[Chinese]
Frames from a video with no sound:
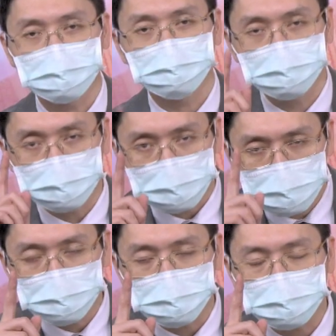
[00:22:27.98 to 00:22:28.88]
是第
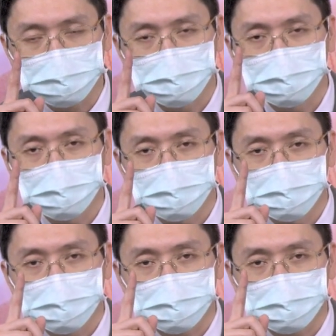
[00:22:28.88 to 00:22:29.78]
一名，
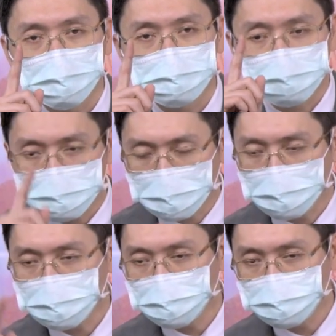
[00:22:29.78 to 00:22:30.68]
哦，四点
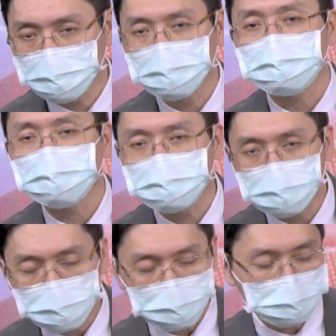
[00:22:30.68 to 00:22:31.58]
零跟五点零都
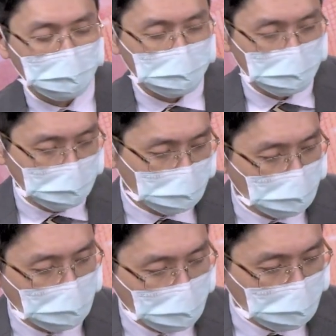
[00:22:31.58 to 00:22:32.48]
通过台积电，
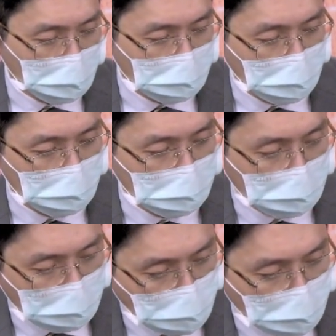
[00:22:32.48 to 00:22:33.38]
都通过台积电认
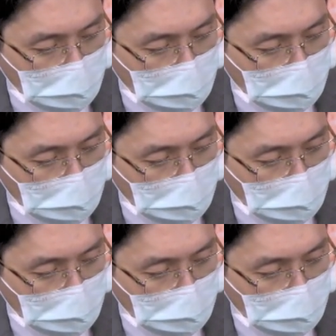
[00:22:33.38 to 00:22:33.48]
证，这是最